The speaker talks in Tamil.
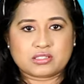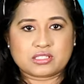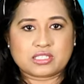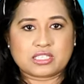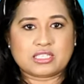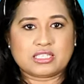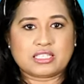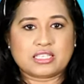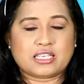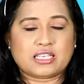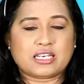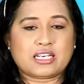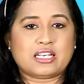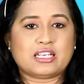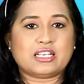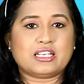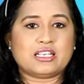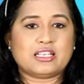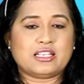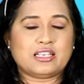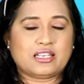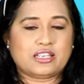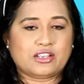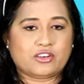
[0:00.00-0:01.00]
சந்திக்கிறாங்க
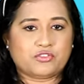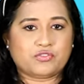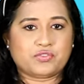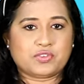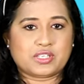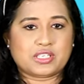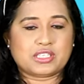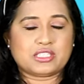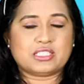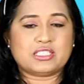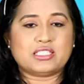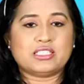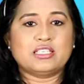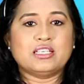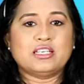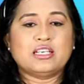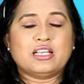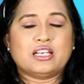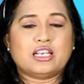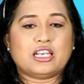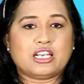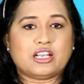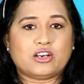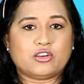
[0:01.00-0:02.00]
லவ் வருது
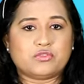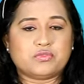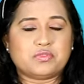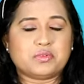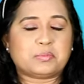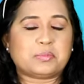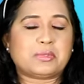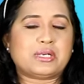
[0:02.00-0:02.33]
லவ்